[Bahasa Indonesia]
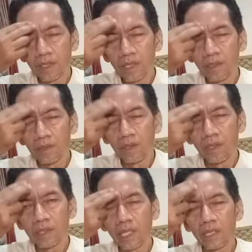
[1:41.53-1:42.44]
ya
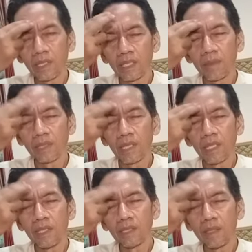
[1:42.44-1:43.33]
Allah saya keras saya
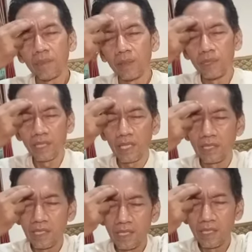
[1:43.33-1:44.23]
pasrah sambil
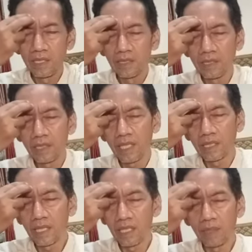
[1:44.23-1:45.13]
pikirannya yang
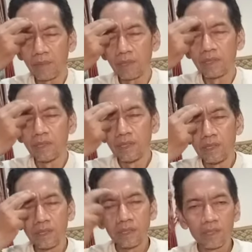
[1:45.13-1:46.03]
sakit turun perut
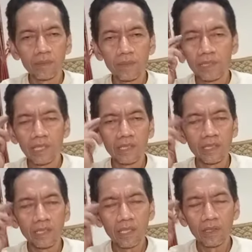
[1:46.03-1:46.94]
pindah
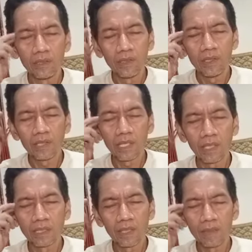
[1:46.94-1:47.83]
sini ya Allah
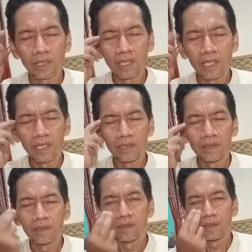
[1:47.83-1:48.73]
saya keras saya pasrah
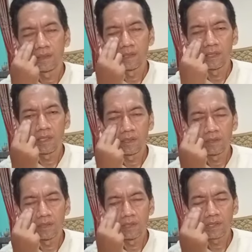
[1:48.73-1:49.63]
ya
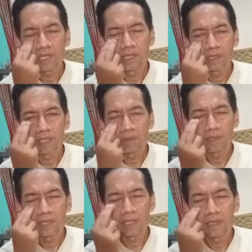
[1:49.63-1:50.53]
Allah saya keras saya
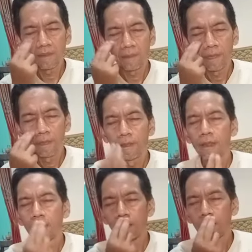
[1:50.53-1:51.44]
pasrah
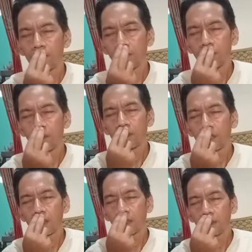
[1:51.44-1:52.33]
ya Allah
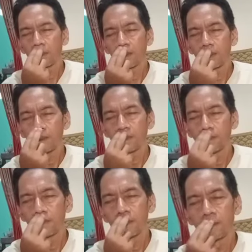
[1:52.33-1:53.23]
saya keras saya pasrah
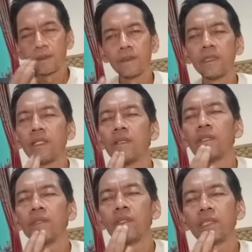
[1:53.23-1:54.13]
ya
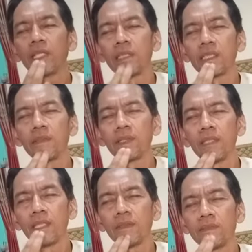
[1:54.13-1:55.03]
Allah saya keras saya pasrah